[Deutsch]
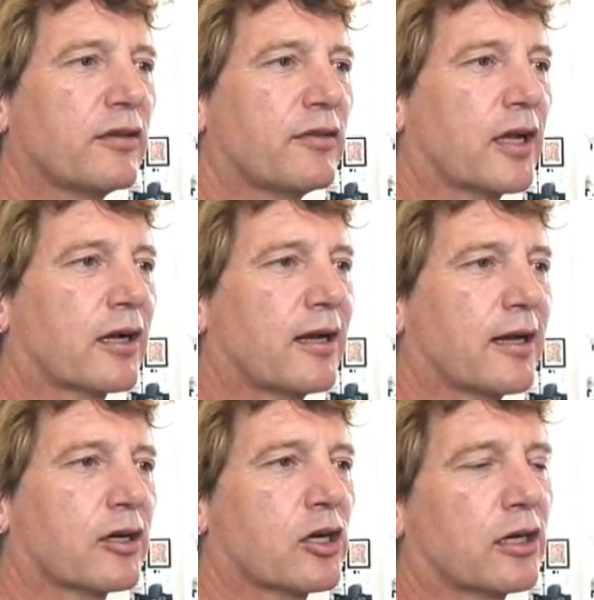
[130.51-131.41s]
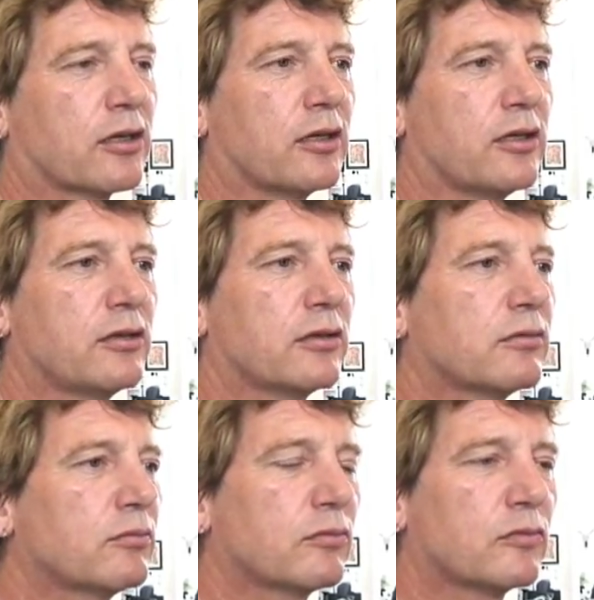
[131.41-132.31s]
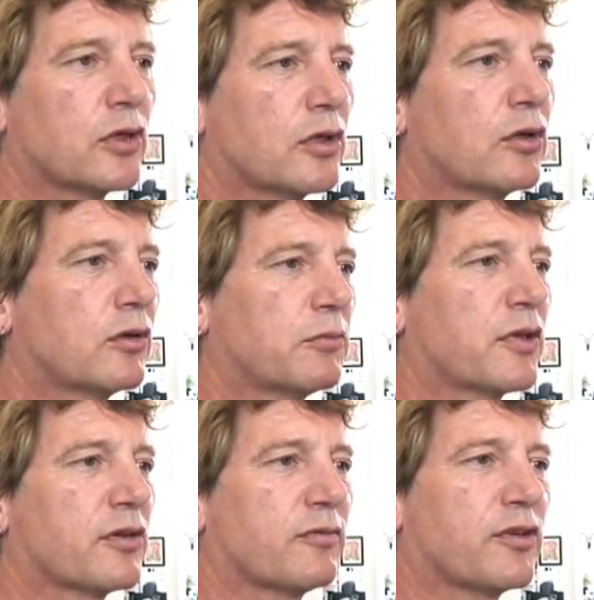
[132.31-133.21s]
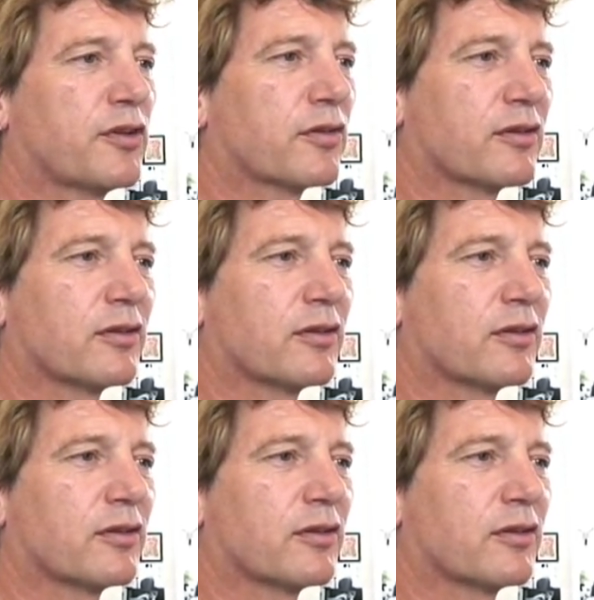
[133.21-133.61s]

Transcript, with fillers: sehr klare, schlanke Linien, Mal sehen, wie es